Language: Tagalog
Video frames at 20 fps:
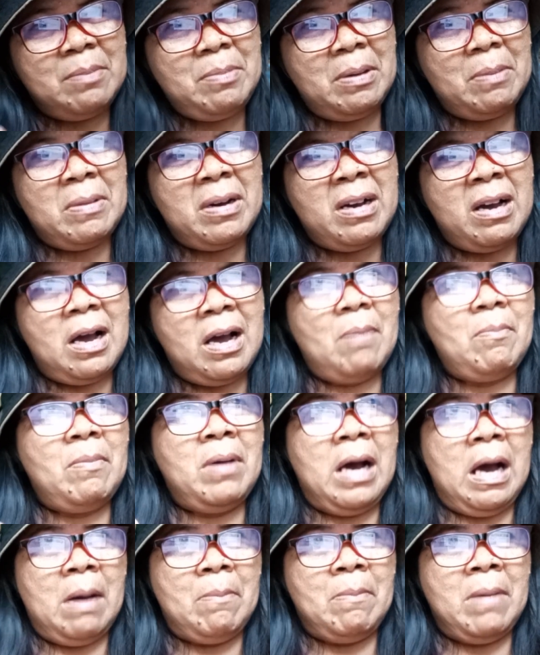di ba, mga,
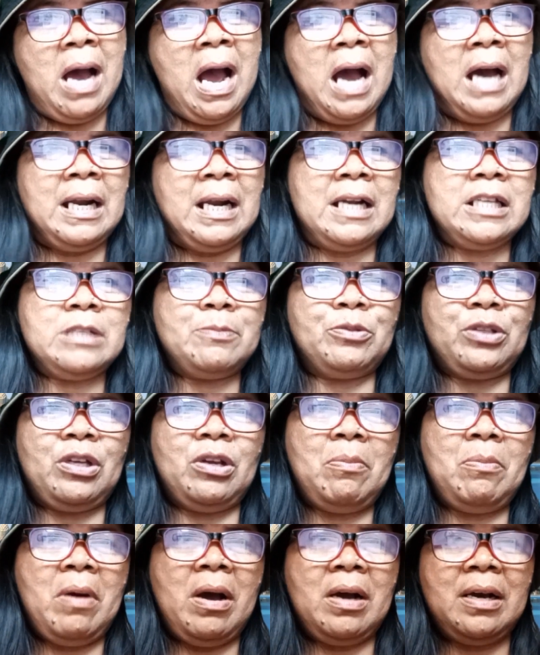ma, mga ka
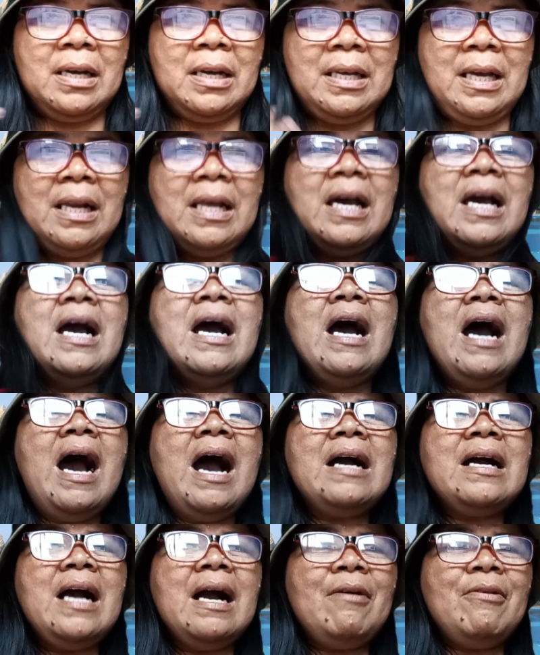mga ganyan.
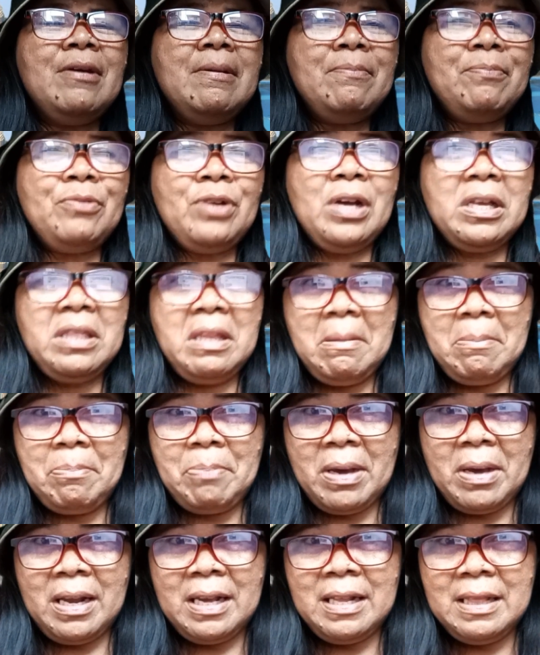Ang gagawin po natin
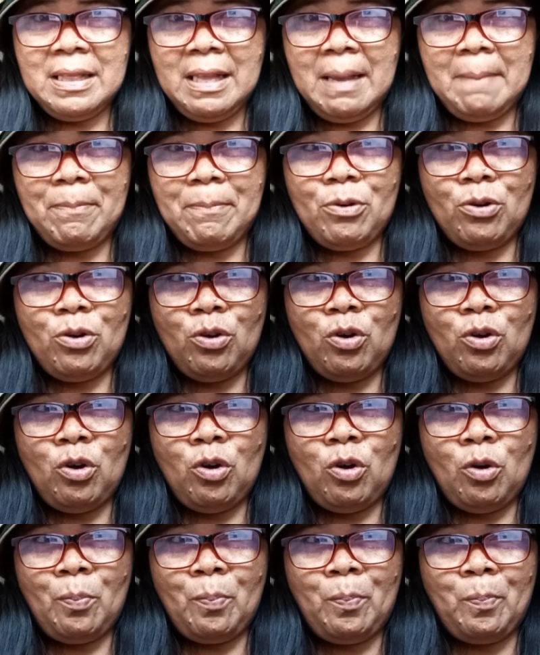para hindi po,
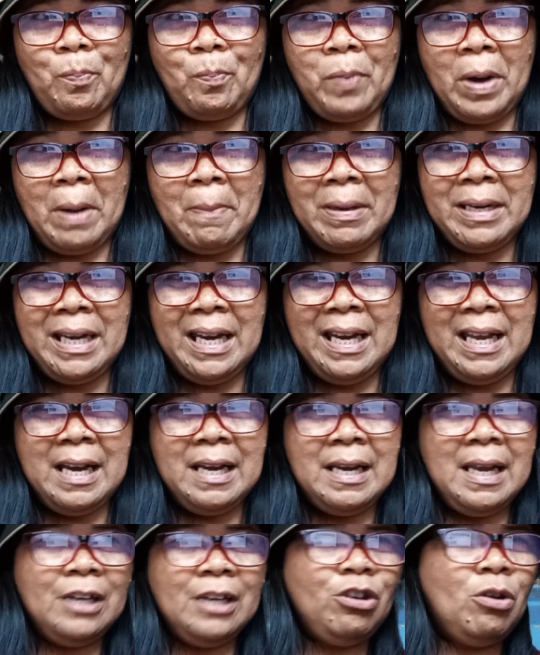pang
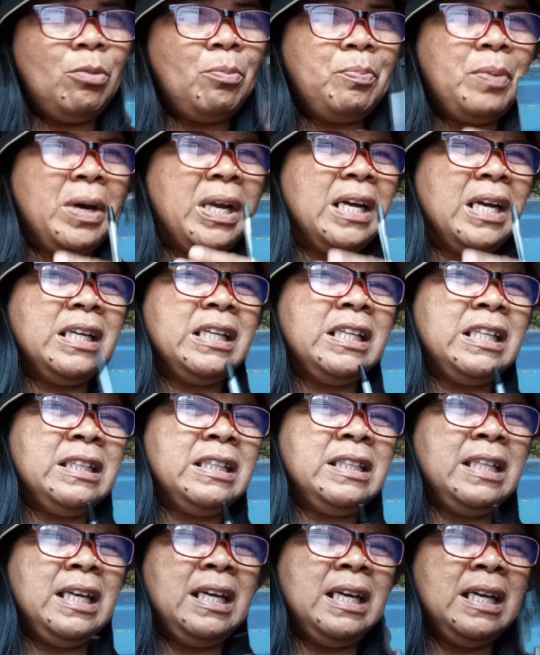madalian lang yung parang
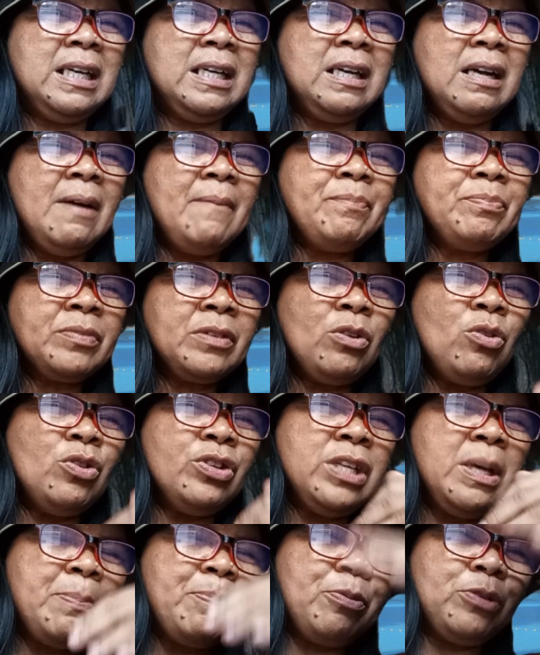hindi,
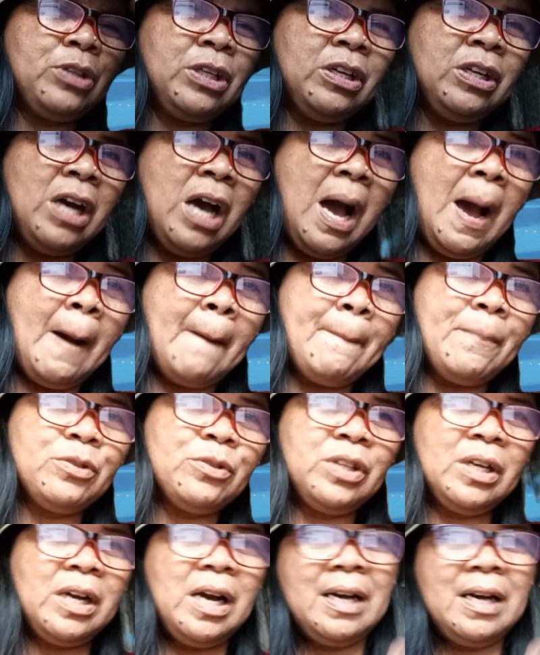kung hindi po tayo
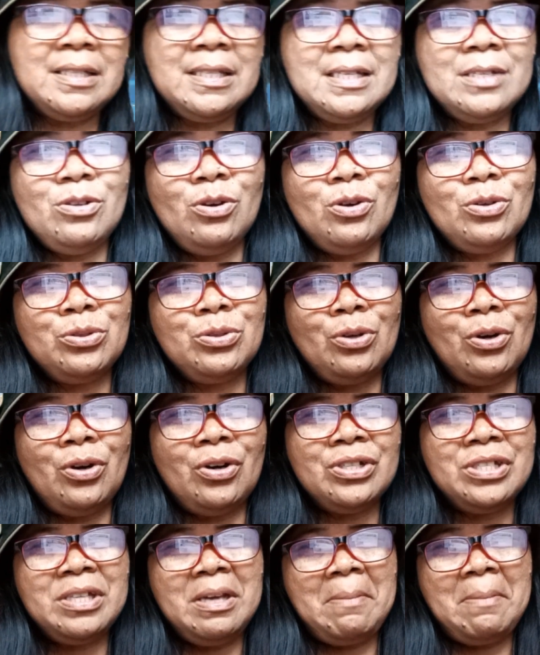nakakapunta kagad sa
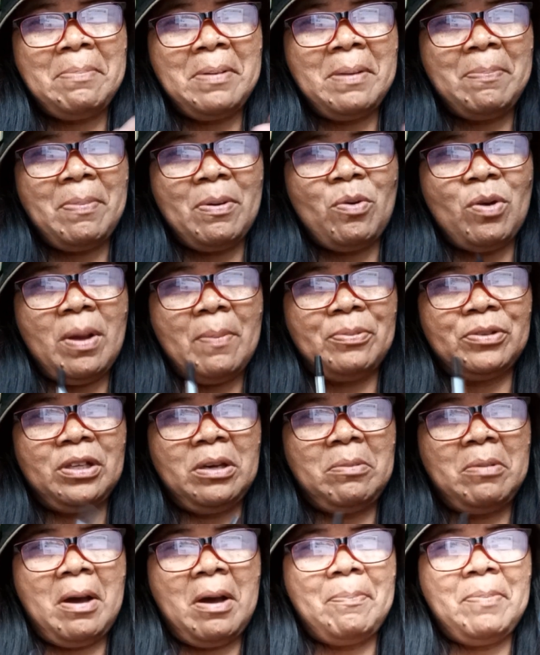doktor, siyempre, pag wala po
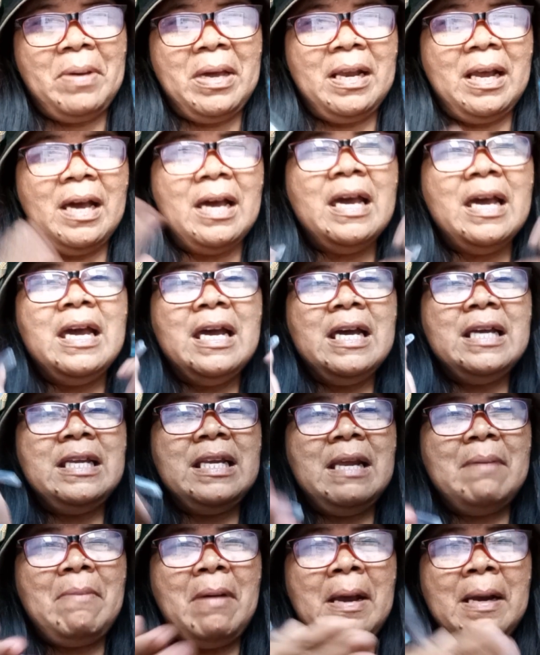tayong mga pera,
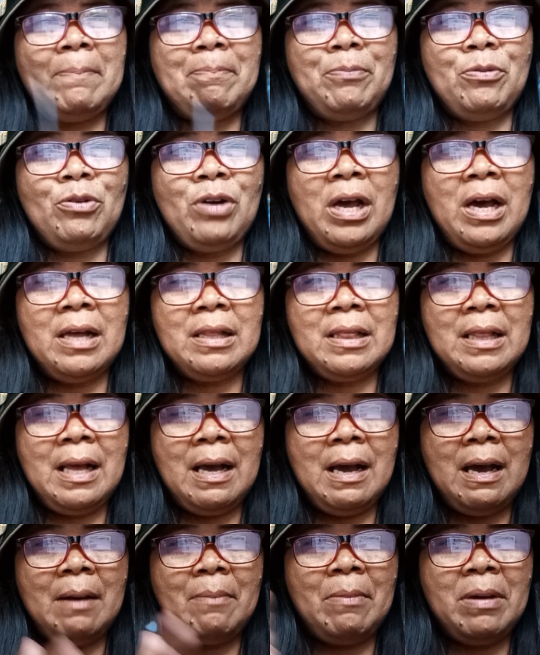hindi naman po lahat
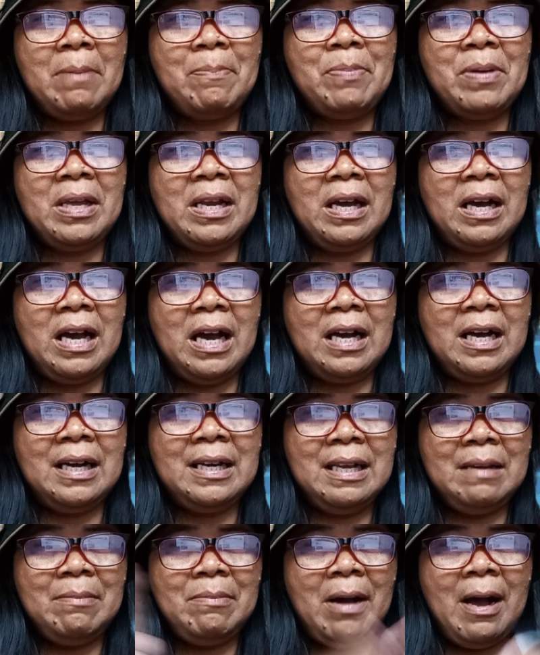na may pera
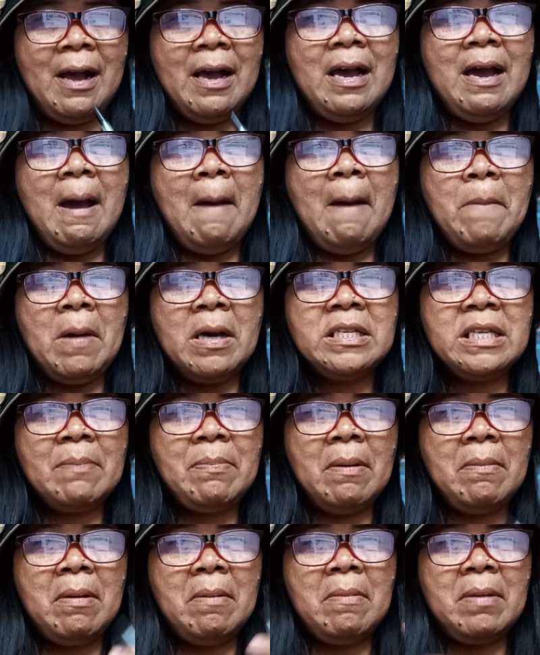kagad, di ba? Sa,
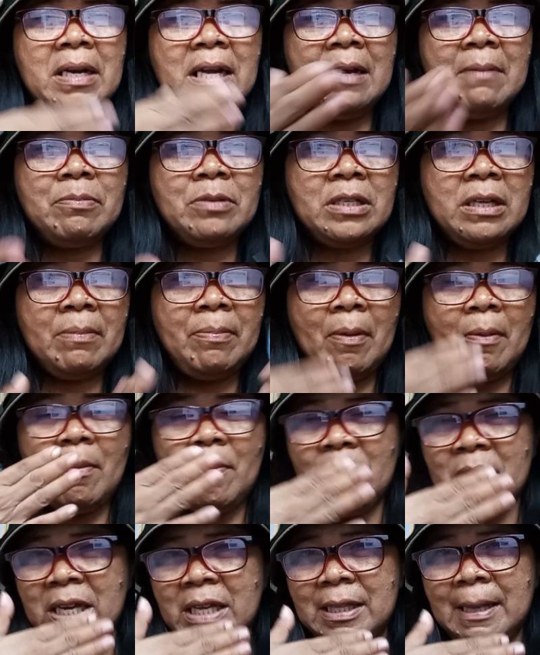pamamara, sa
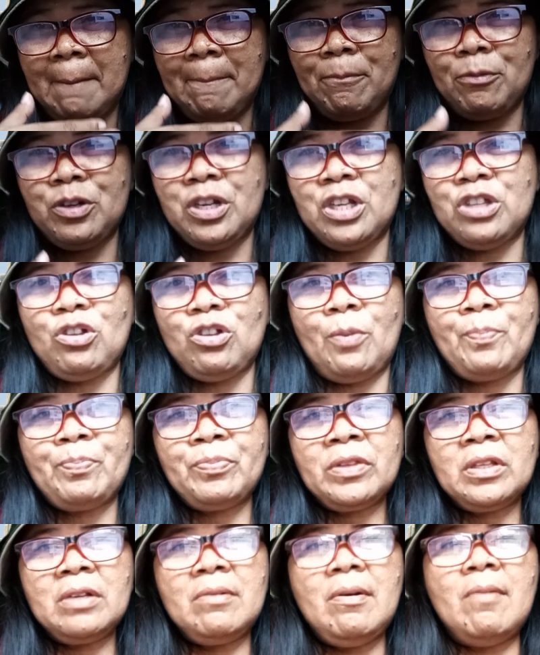pamamagitan po dito,
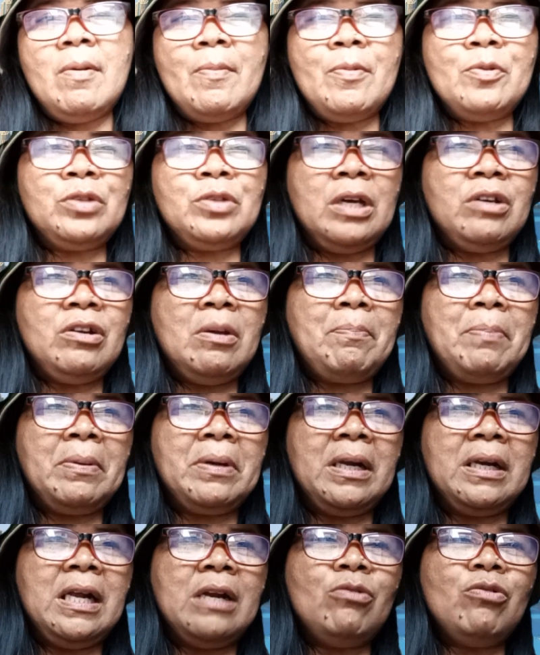gumawa po tayo ng
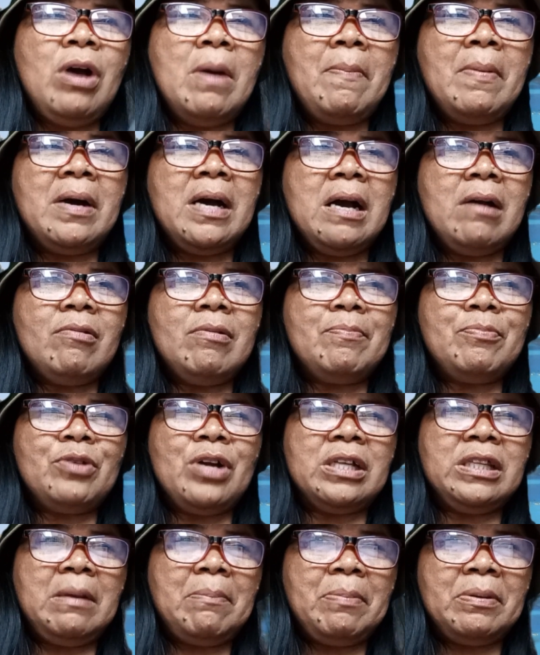paraan. Ano nga pangagawin po
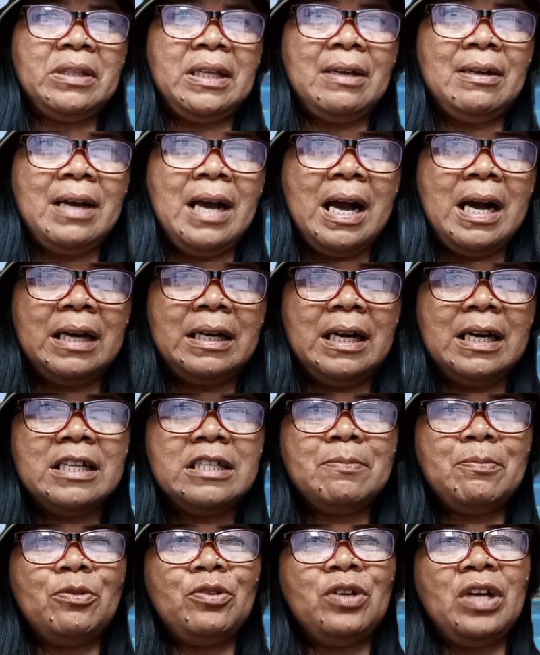natin pag tayo
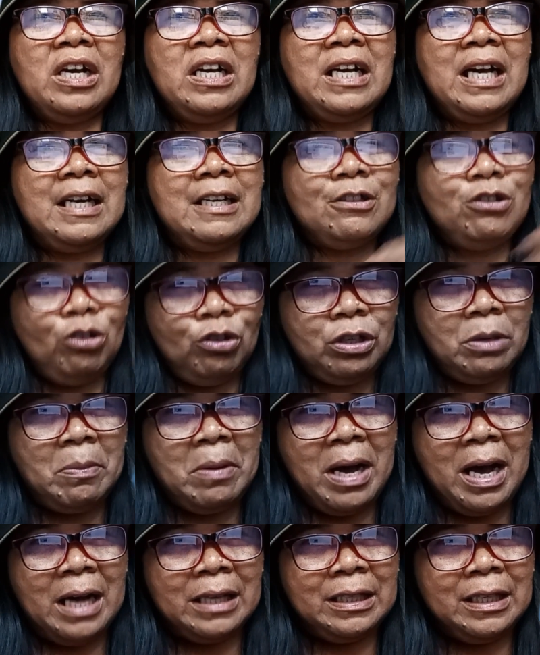nakakaranas po ng ganito na
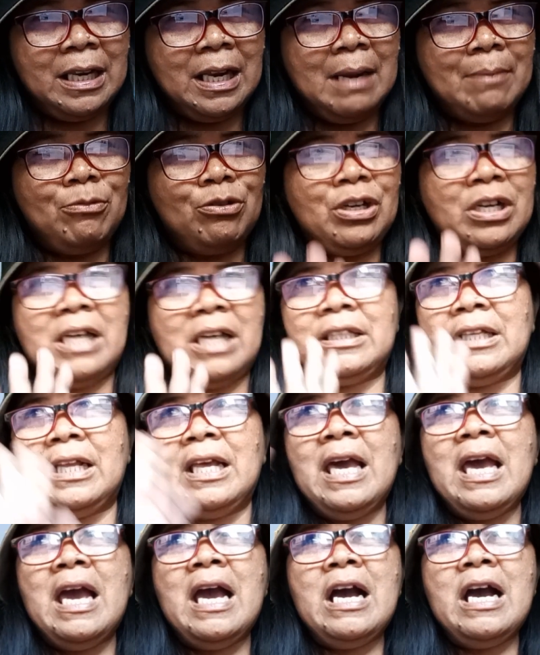mga katilala muna natin?
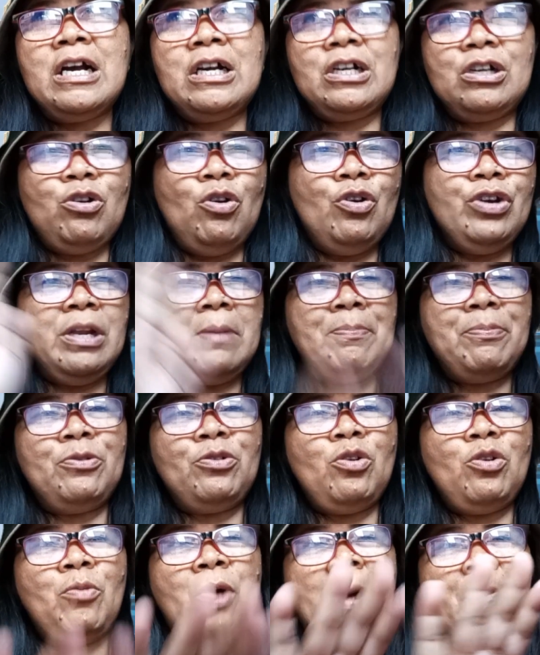Kunin
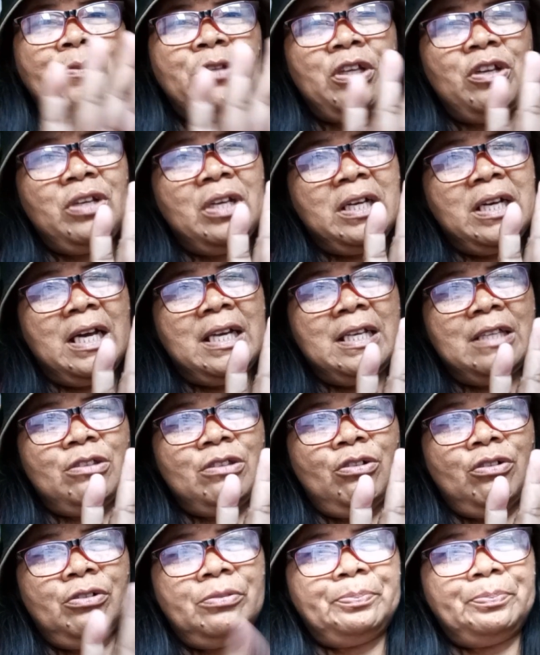po, gumawa po tayo ng
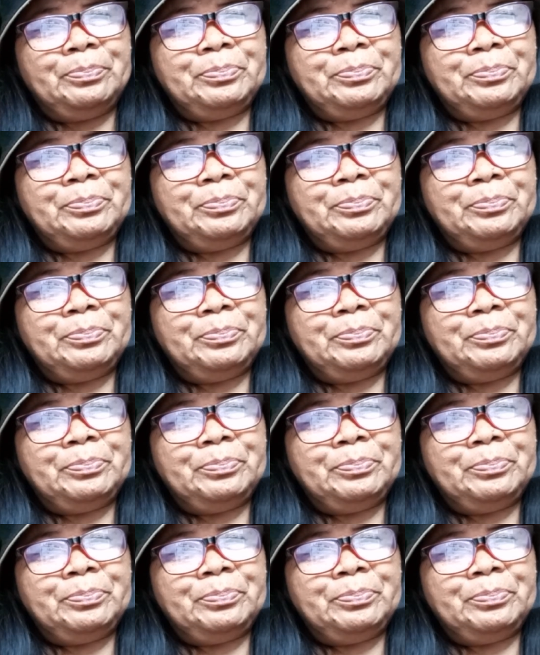ganito